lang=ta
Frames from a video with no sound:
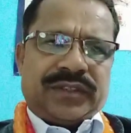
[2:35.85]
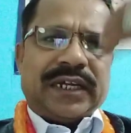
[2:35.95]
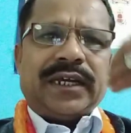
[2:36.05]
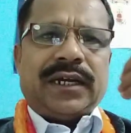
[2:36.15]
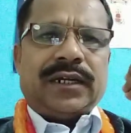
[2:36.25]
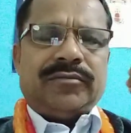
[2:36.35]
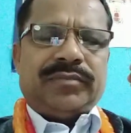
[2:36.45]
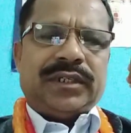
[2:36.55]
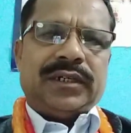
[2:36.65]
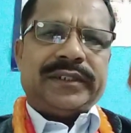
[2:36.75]
சக்கரங்கள்
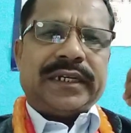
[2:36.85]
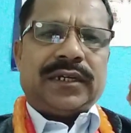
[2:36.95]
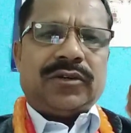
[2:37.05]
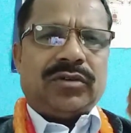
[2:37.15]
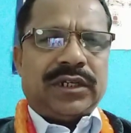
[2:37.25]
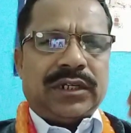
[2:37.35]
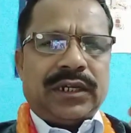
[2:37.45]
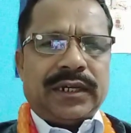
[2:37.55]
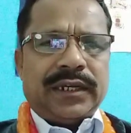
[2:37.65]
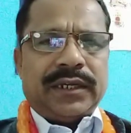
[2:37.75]
ஏழு சக்கரங்களுடைய
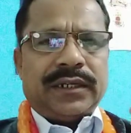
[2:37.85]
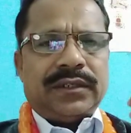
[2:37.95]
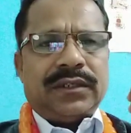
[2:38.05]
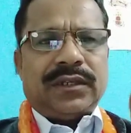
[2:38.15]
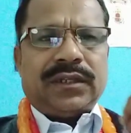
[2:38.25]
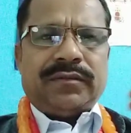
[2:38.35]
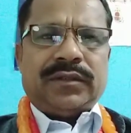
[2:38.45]
நிலைகளை அறிந்து அதை